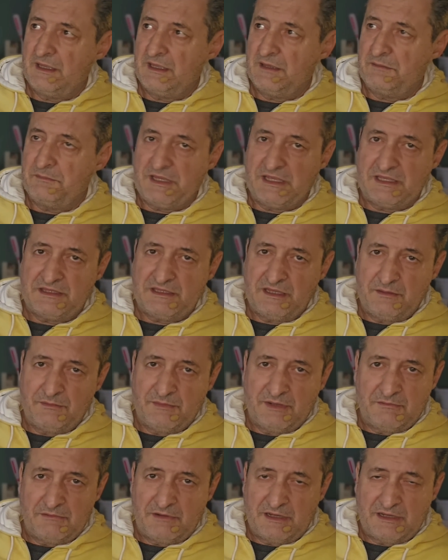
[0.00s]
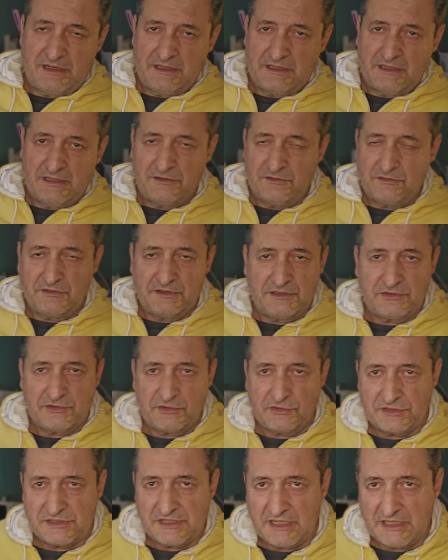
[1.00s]
mi estima va quedando
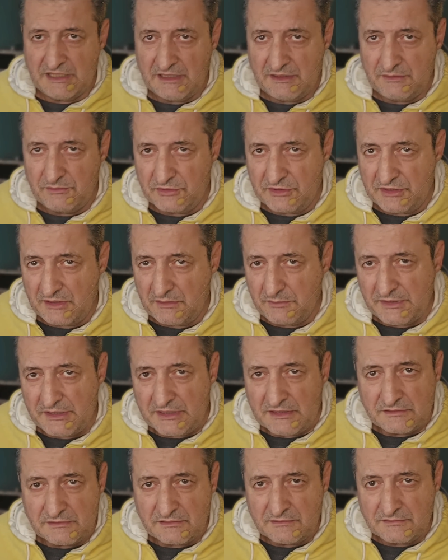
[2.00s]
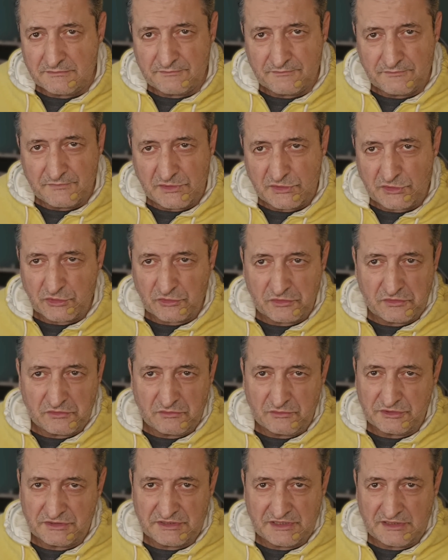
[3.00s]
destrozada por el piso, yo
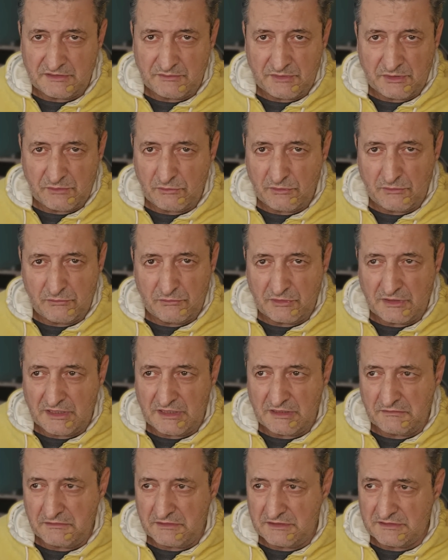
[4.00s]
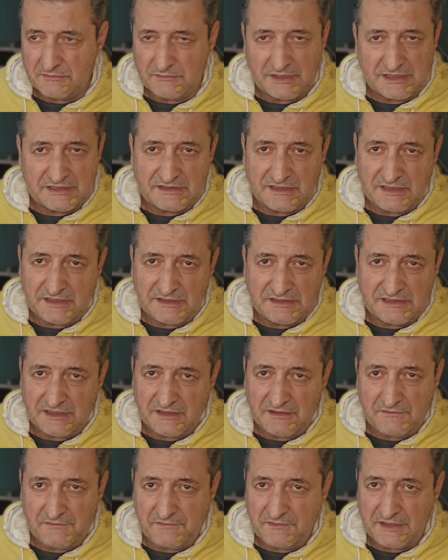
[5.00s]
como ser me vuelvo cada vez más
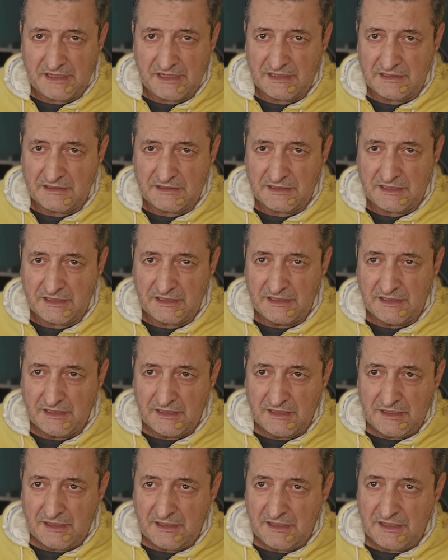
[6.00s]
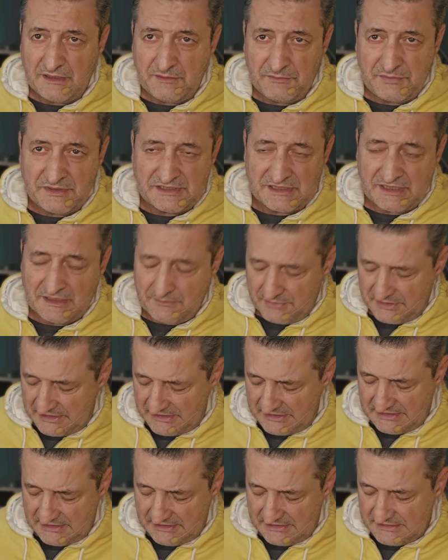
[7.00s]
insignificante empiezan a
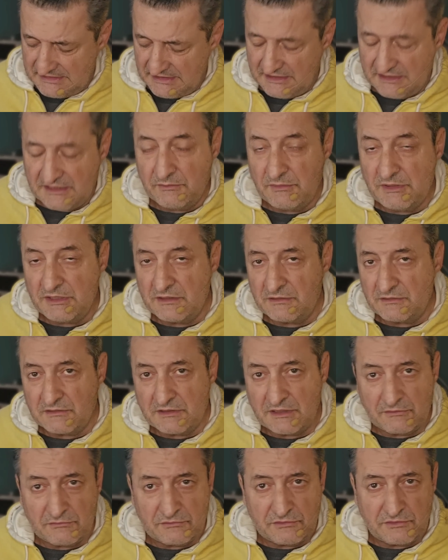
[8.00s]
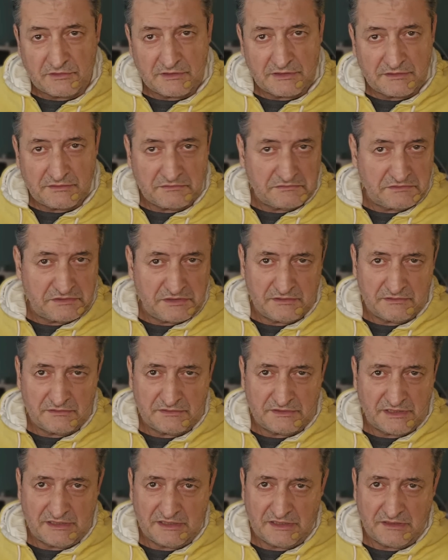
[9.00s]
aparecer sentimientos de autodestrucción,
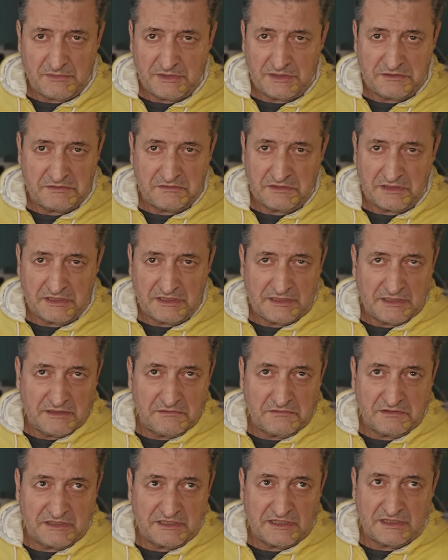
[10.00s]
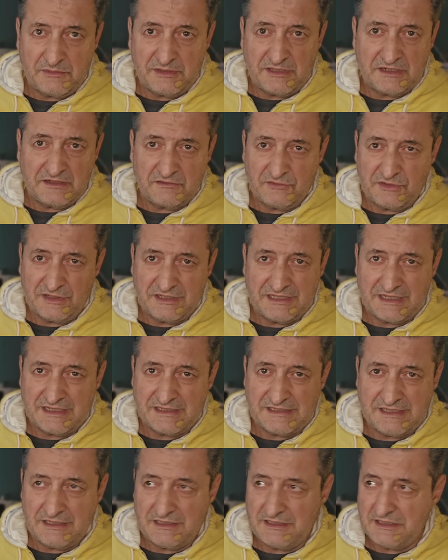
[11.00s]
sentimientos de que tengo que terminar con esta
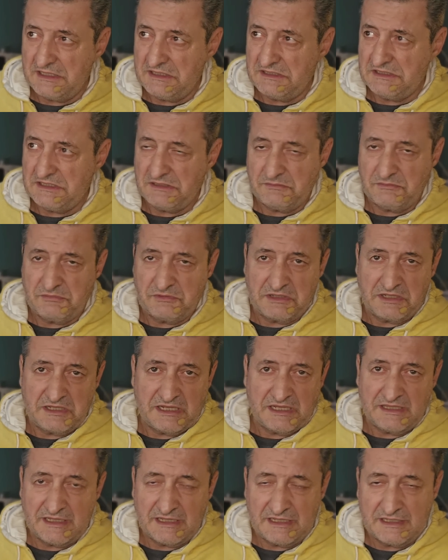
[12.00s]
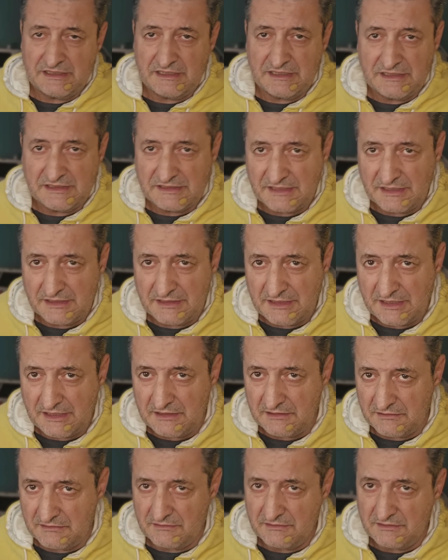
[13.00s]
existencia porque ya nada tiene
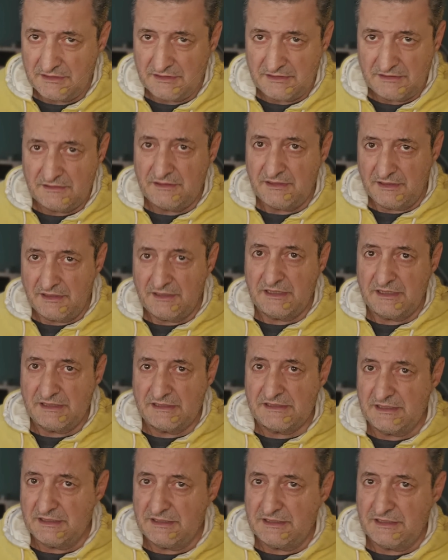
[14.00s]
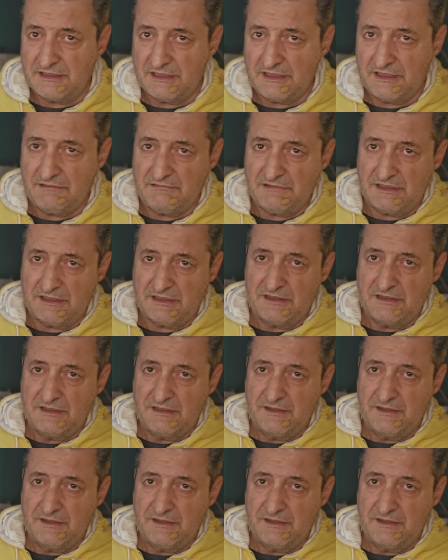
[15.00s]
sentido y es entendible,